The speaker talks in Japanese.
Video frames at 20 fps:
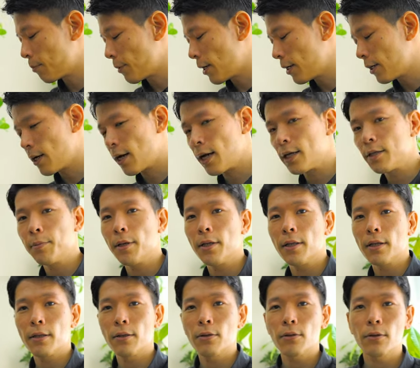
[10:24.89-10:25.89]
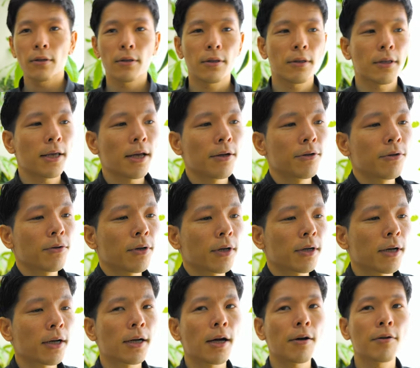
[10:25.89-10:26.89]
毎回初めてやるような
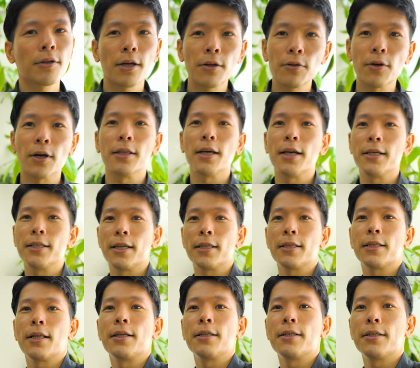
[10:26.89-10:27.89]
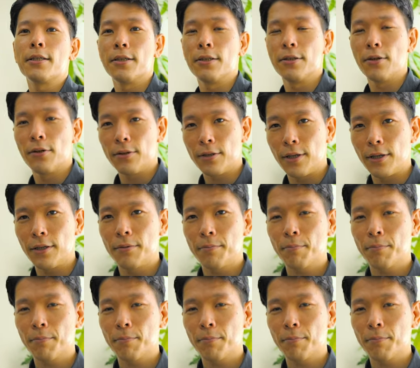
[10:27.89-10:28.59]
感覚でやるのが大事だったりするのって、